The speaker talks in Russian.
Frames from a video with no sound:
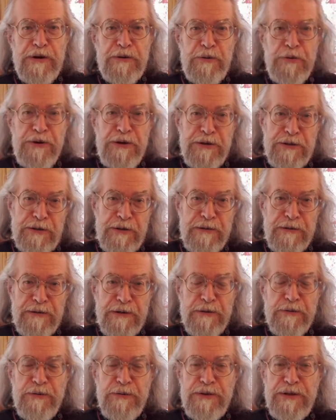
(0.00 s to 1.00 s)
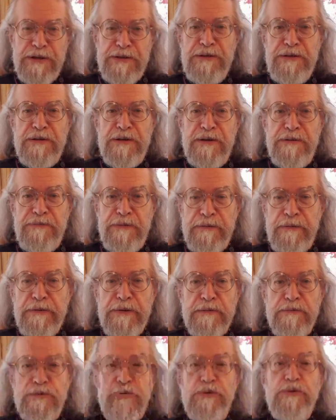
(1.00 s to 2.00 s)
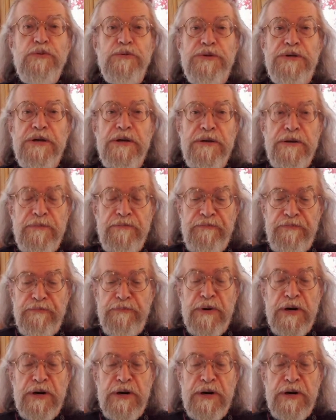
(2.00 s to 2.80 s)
конечно, какой-то один раввин, во всем случае, иудеи,